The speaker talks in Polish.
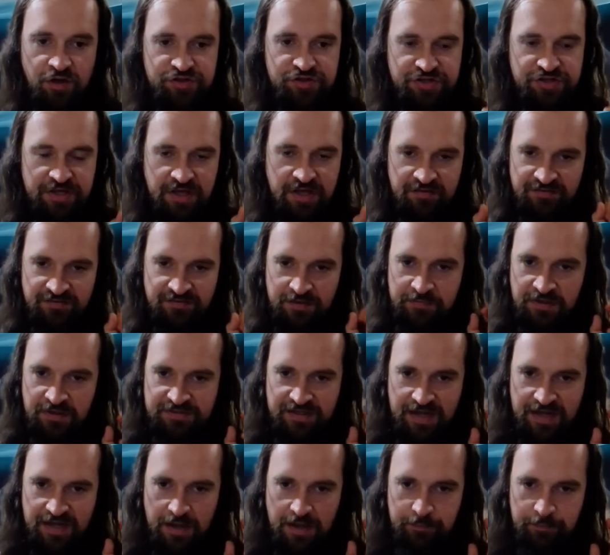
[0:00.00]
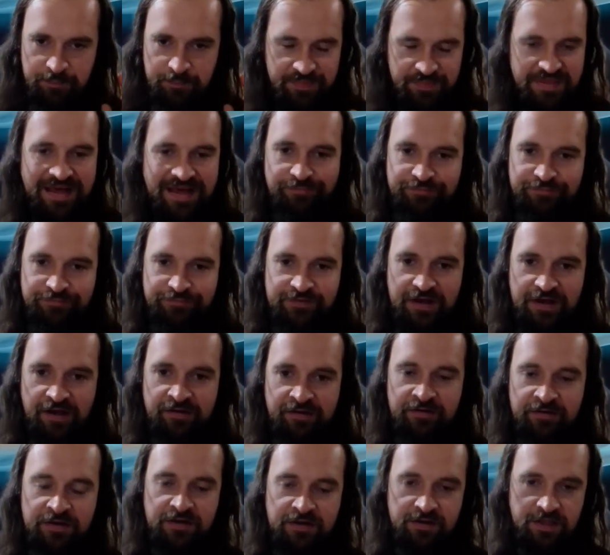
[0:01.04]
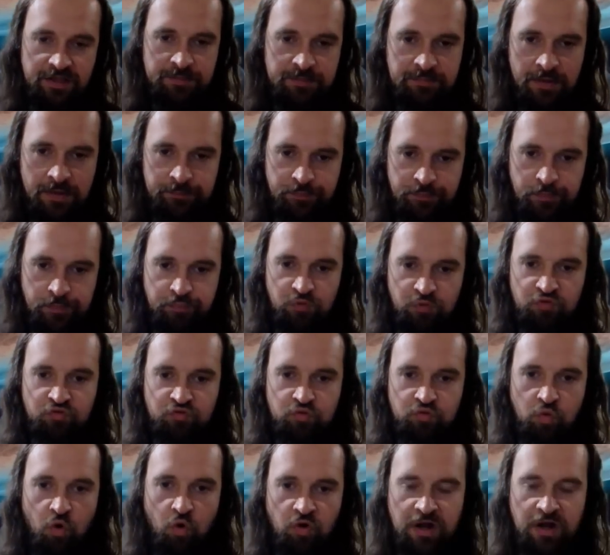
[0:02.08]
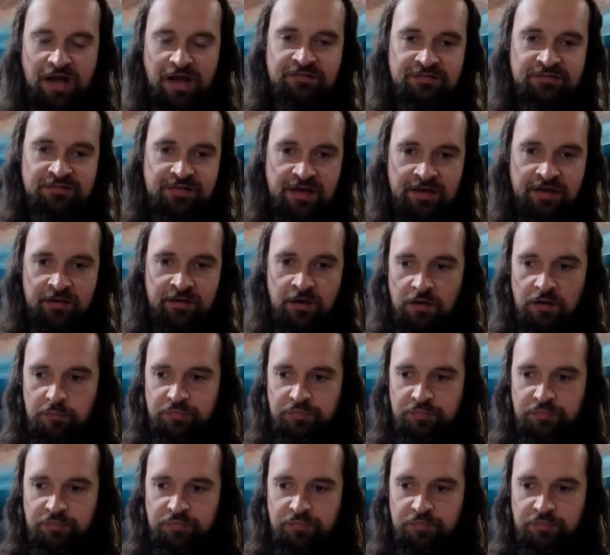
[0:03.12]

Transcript: że jestem jak taka pijawka i mam po prostu okazję,